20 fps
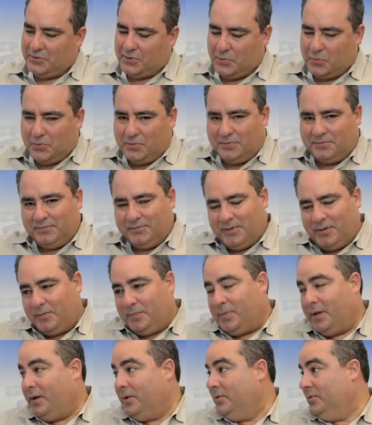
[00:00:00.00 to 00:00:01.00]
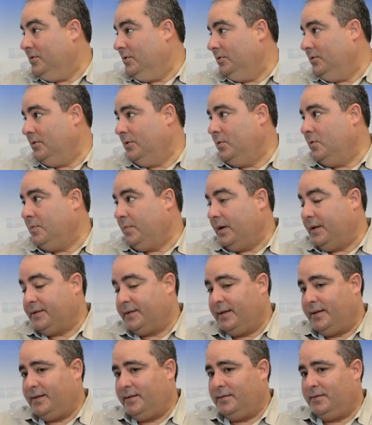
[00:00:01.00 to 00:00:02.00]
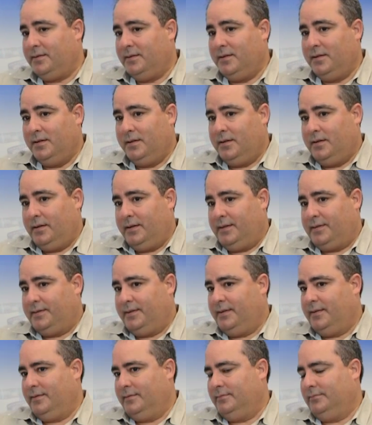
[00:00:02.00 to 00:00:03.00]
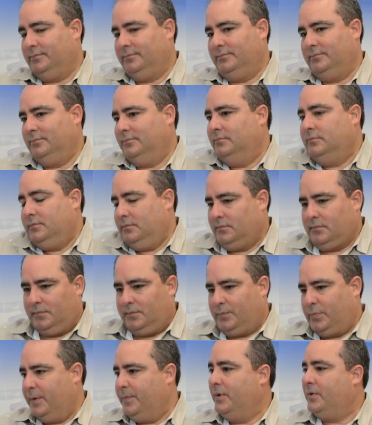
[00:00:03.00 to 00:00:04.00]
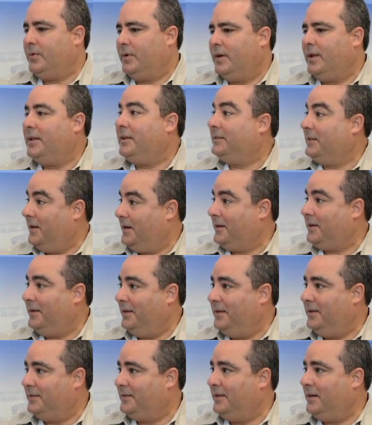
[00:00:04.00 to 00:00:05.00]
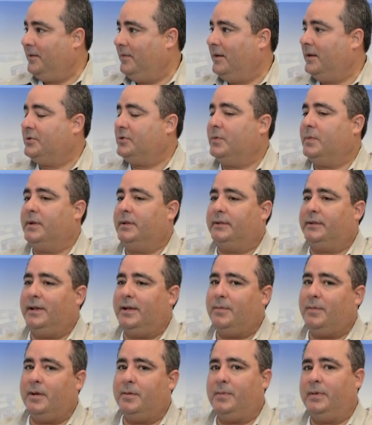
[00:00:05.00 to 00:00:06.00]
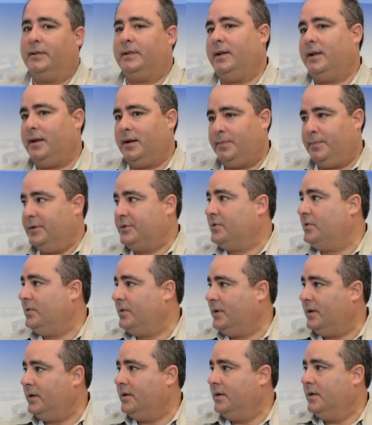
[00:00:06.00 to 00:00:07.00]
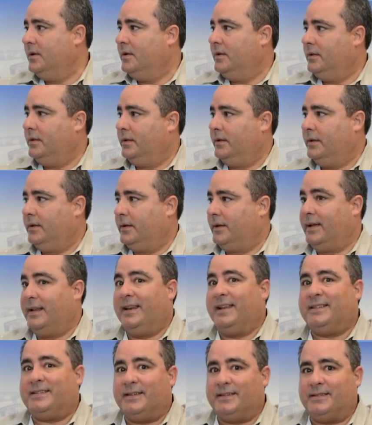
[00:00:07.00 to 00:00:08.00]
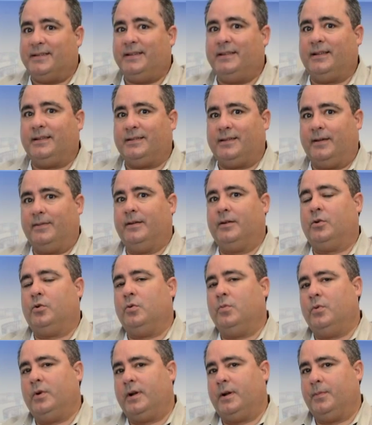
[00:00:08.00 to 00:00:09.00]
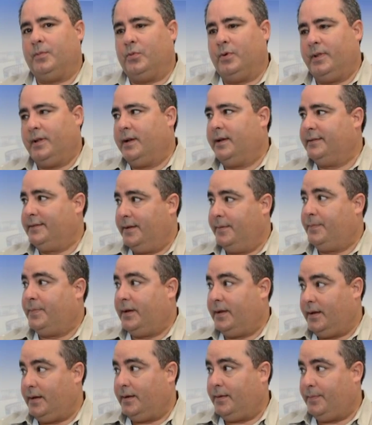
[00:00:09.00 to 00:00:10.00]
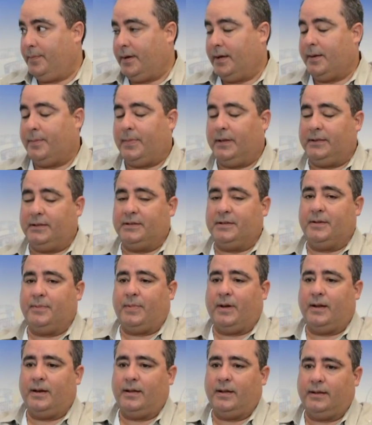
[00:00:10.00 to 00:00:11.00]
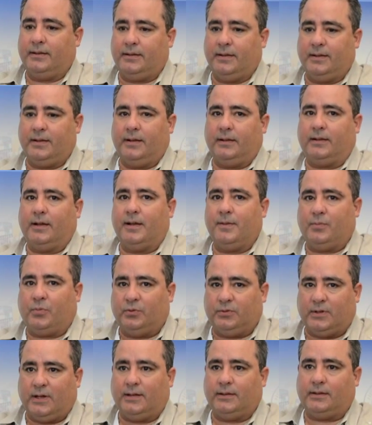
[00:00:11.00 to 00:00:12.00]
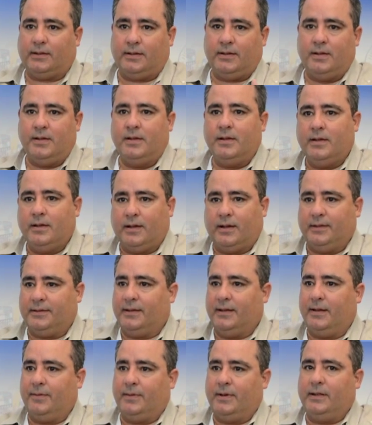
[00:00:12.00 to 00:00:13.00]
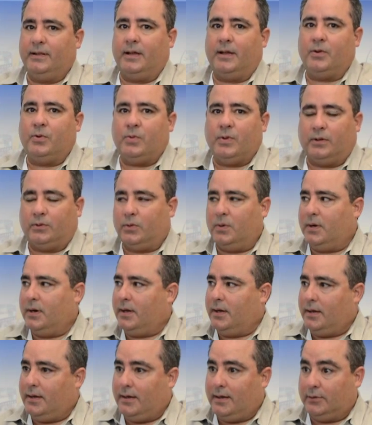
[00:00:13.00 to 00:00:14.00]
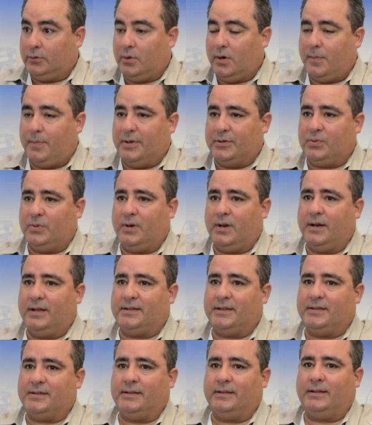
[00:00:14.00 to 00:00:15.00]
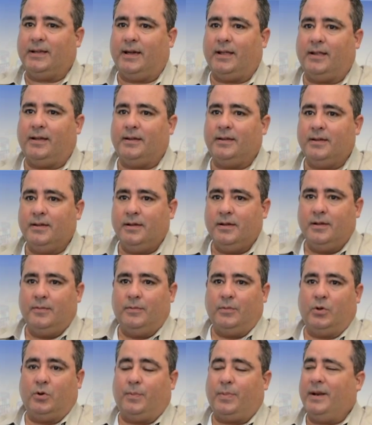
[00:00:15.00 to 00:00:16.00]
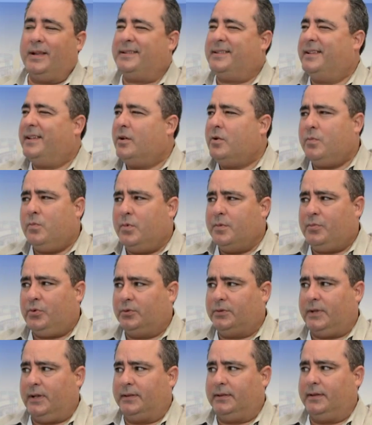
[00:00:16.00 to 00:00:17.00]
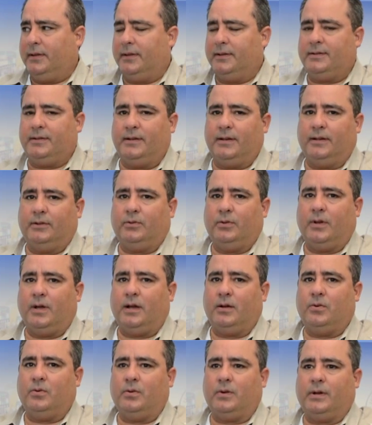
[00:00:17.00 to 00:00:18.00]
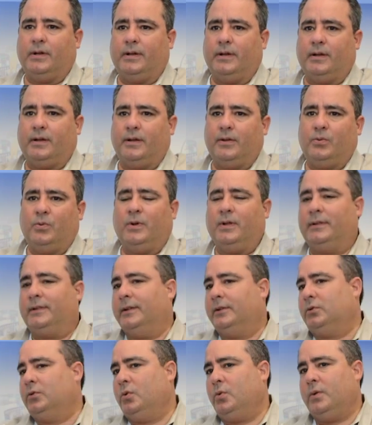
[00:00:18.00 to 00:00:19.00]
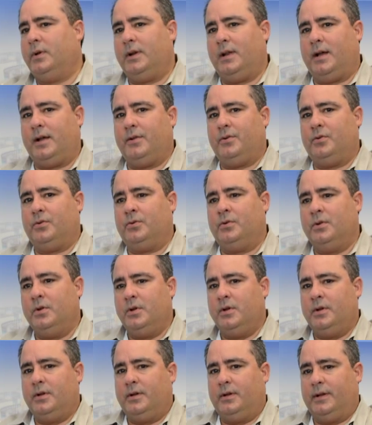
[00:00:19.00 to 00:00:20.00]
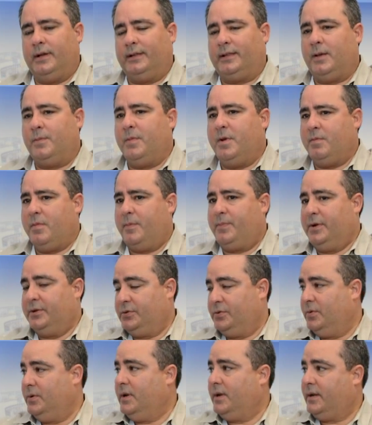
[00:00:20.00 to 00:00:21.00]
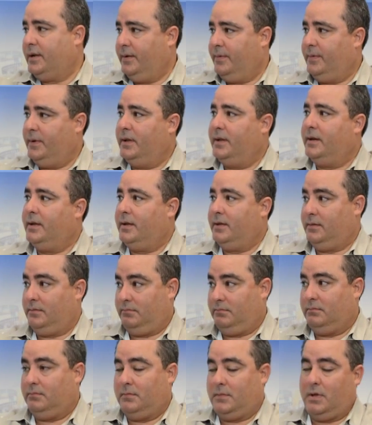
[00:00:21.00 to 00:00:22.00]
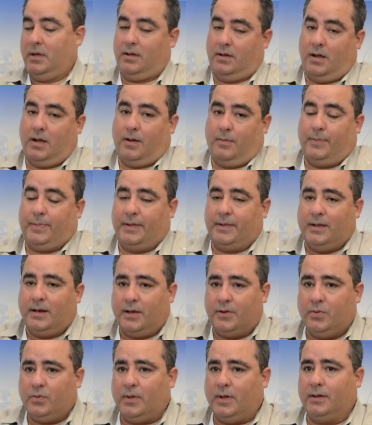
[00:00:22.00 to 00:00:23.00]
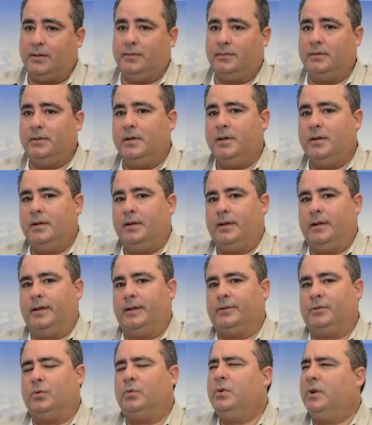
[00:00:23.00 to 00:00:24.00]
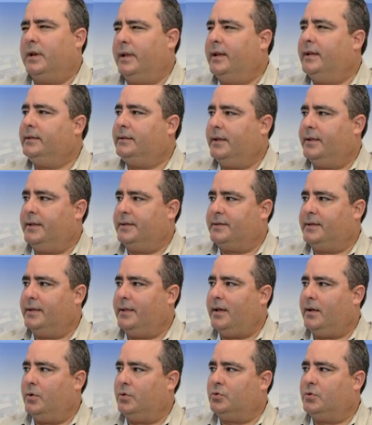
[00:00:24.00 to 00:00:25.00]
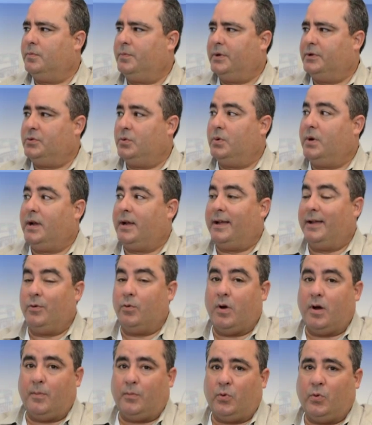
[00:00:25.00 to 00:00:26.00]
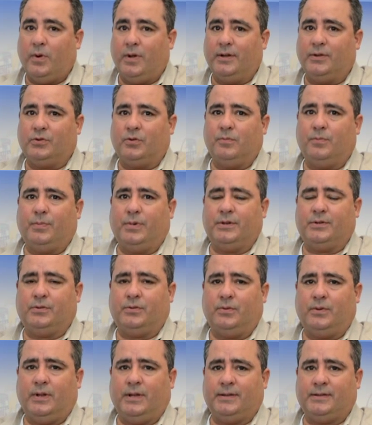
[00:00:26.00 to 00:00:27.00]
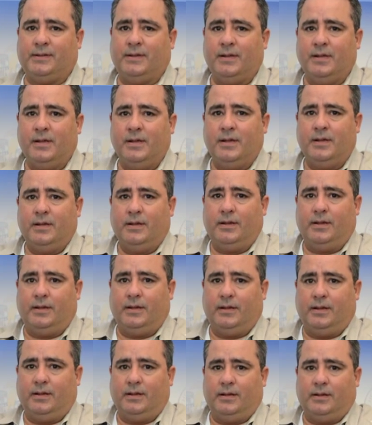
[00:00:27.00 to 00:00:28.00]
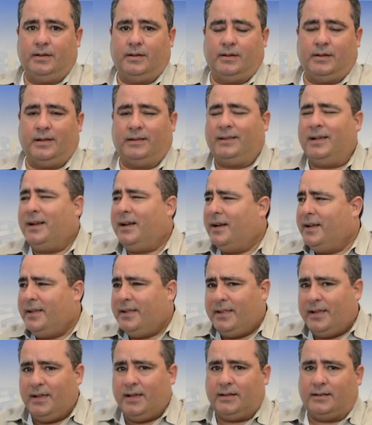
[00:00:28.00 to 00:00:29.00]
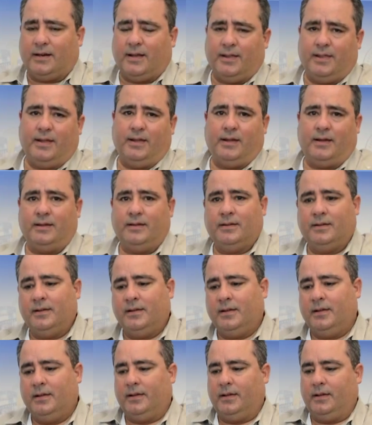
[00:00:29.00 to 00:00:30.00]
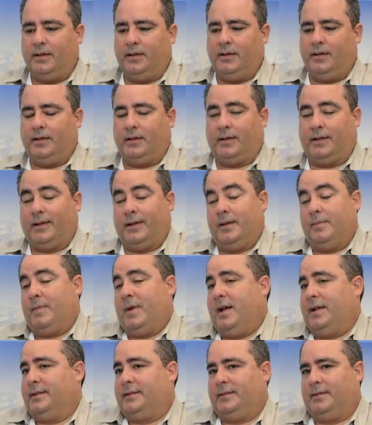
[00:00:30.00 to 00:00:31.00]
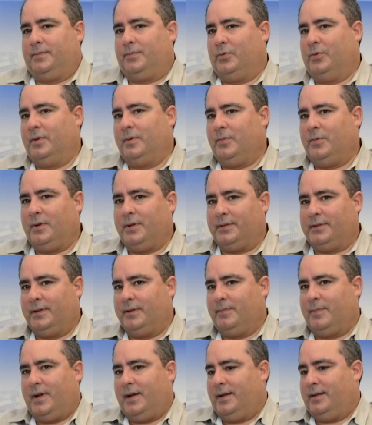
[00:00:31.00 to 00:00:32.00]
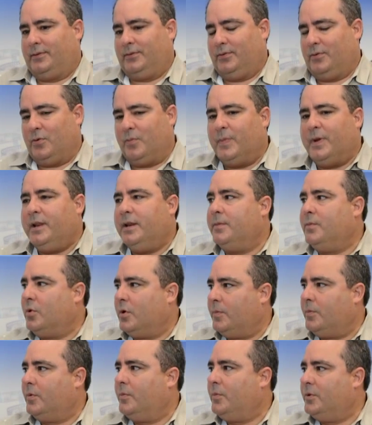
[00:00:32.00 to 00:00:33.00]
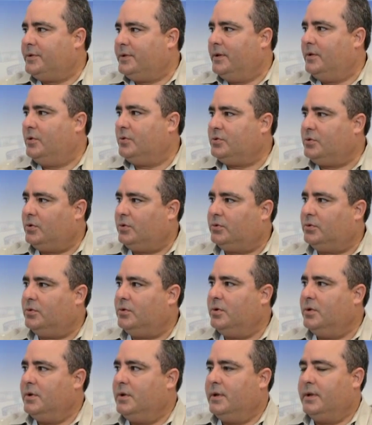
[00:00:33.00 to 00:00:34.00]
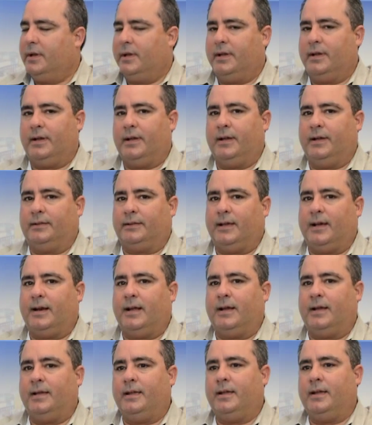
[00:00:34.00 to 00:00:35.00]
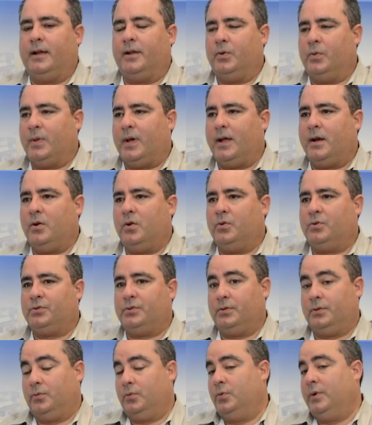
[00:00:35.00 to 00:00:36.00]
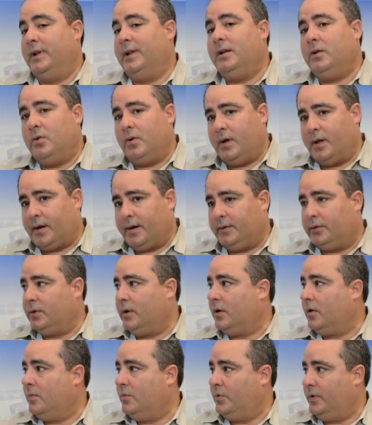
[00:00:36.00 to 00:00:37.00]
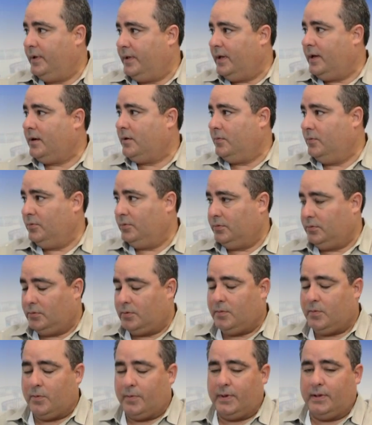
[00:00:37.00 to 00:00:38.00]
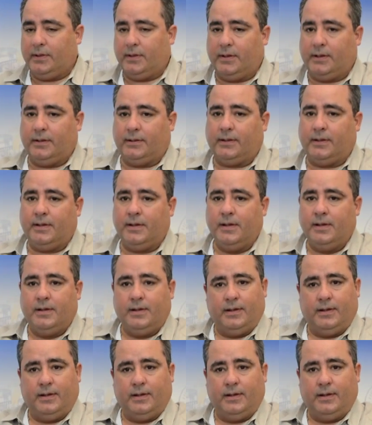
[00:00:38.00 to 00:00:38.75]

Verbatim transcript: Seguro, bueno, para nosotros es un placer, decir, primero que nada, estar aquí, es decir, hablar sobre el tema, invitar a las personas eh, que necesitan saber cómo es que pueden hacer para, participar en este día tan importante que se le brinda ayuda a, a todas las personas necesitadas. Pero para Sedano es muy importante, es decir, esto es algo que, durante todo el año estas mismas personas que vienen a pedir ayuda eh, son clientes de Sedano, son personas que nos apoyan, son personas eh, que están ahí día tras día ¿Y qué más podemos hacer? Va, esto es lo mínimo que podemos hacer nosotros en estar ahí, ayudarlos, unirnos al resto de la comunidad, como, como bien dijiste.